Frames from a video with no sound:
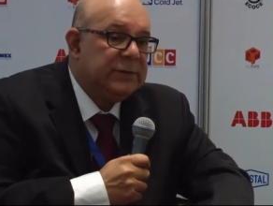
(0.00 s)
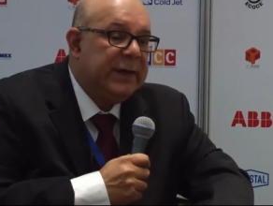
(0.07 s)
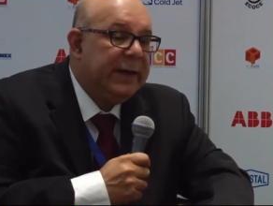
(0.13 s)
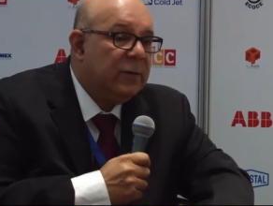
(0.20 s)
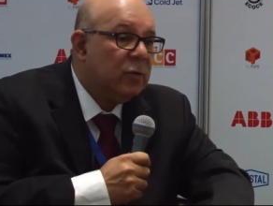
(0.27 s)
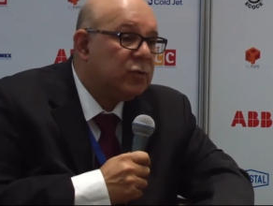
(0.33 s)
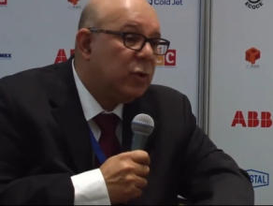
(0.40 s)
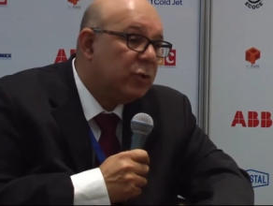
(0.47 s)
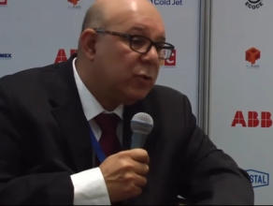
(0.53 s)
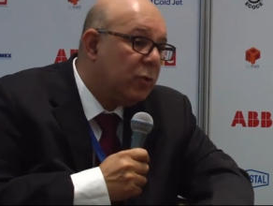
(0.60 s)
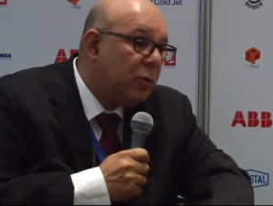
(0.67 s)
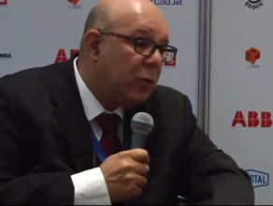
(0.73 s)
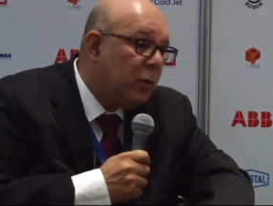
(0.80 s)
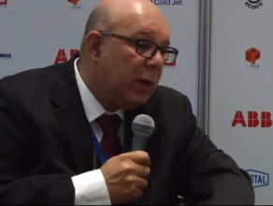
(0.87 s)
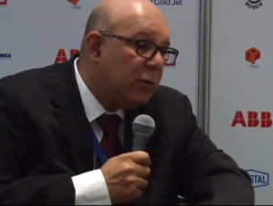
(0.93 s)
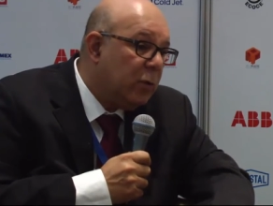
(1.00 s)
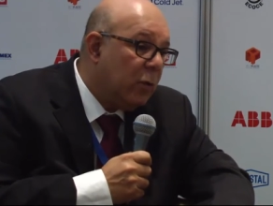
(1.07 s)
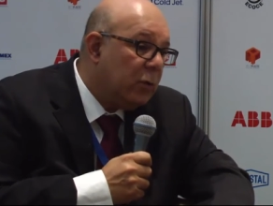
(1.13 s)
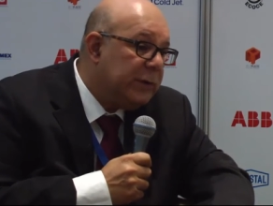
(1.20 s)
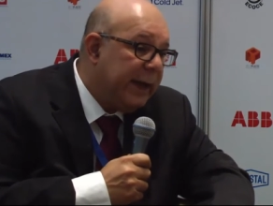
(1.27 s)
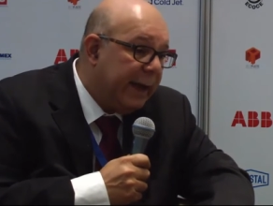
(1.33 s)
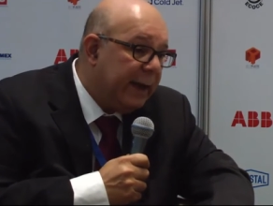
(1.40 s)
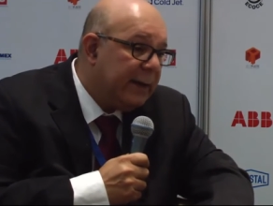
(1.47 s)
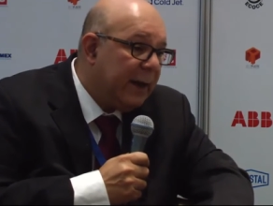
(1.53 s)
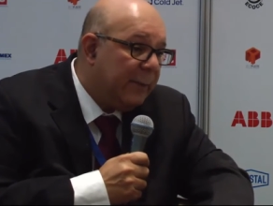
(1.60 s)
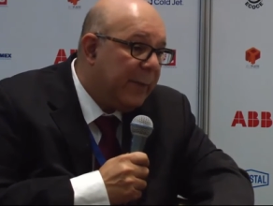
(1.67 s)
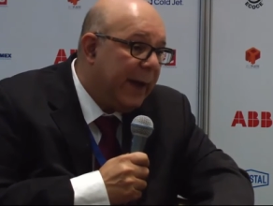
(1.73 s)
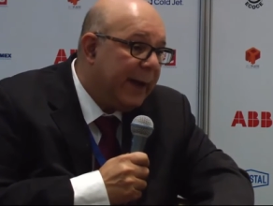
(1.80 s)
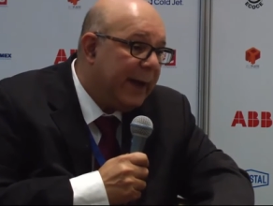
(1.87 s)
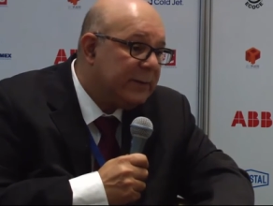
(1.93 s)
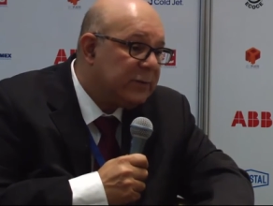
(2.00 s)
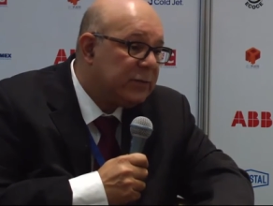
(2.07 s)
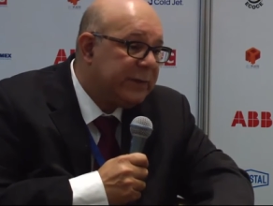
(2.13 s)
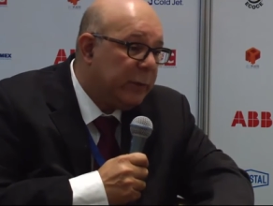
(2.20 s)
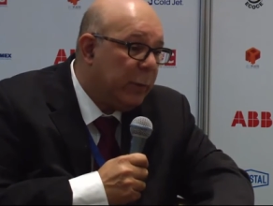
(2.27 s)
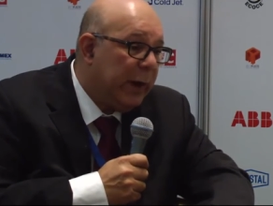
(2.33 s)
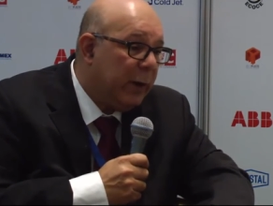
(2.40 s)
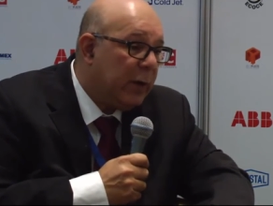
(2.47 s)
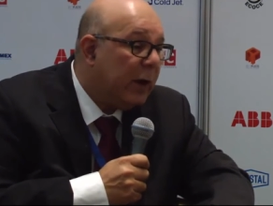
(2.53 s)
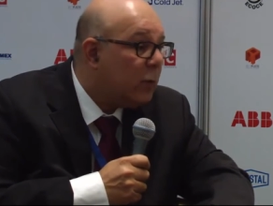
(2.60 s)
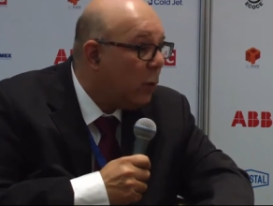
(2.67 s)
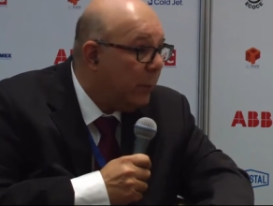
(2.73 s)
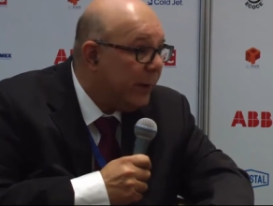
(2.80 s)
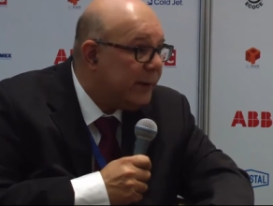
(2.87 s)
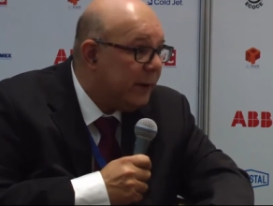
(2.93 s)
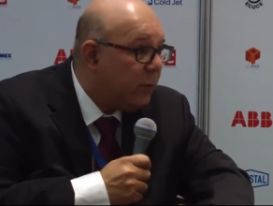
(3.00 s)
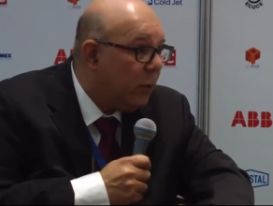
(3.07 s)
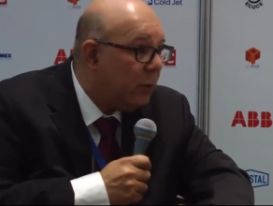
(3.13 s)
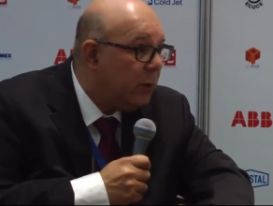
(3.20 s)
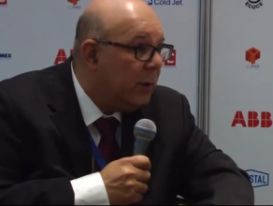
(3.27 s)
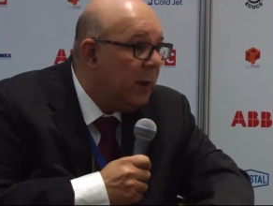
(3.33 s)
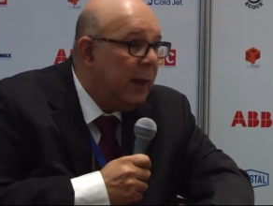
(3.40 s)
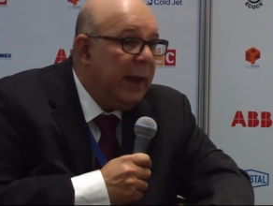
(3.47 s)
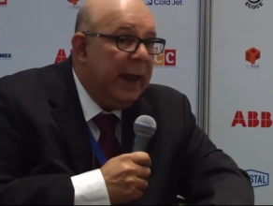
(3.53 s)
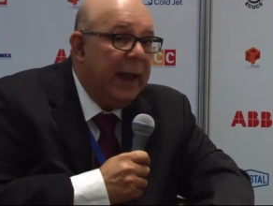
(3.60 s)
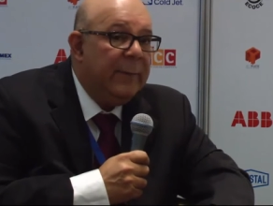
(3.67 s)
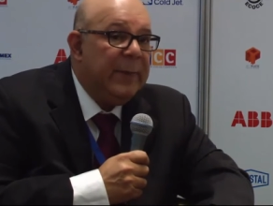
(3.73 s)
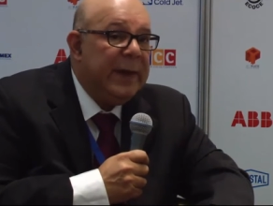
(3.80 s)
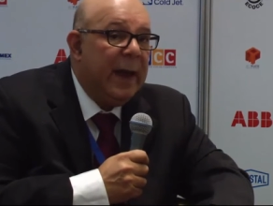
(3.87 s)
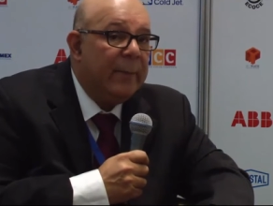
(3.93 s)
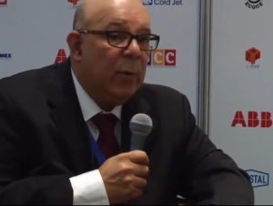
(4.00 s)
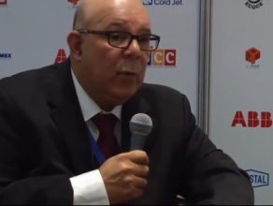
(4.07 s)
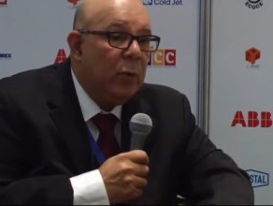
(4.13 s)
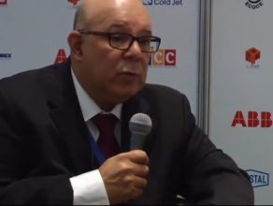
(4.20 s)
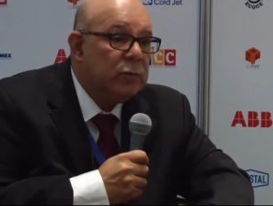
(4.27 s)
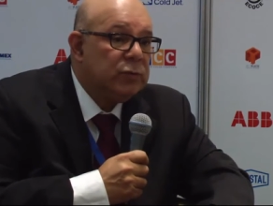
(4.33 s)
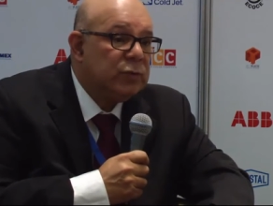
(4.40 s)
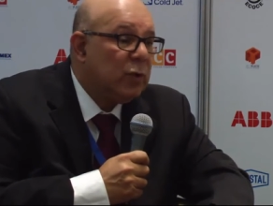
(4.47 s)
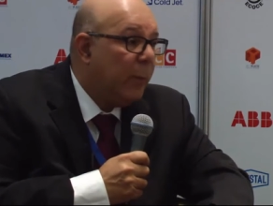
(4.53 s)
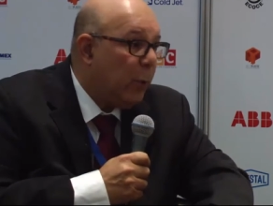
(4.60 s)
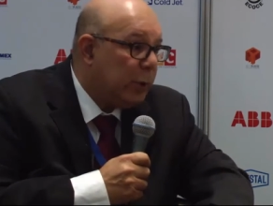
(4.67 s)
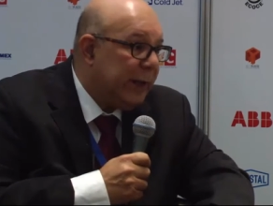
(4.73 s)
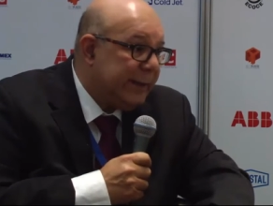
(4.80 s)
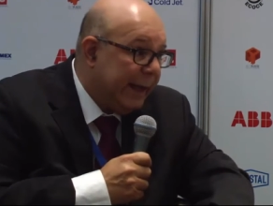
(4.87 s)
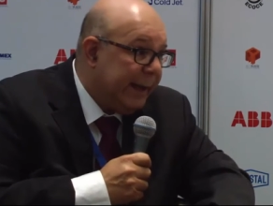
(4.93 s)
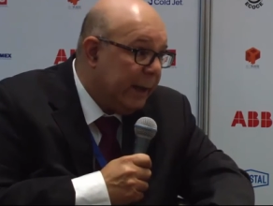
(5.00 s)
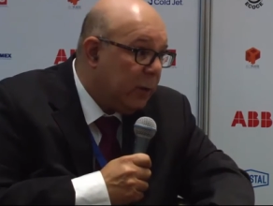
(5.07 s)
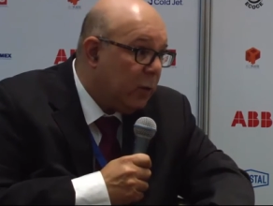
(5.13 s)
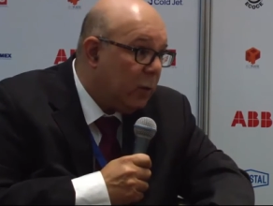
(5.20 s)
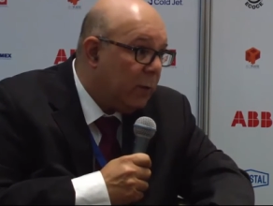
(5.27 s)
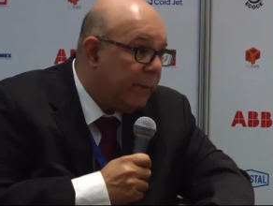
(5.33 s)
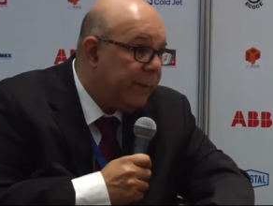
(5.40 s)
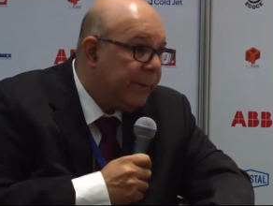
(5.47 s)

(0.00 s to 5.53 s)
Sí, nosotros cuando llegan las mangas Twinlock al convertidor enviamos un soporte técnico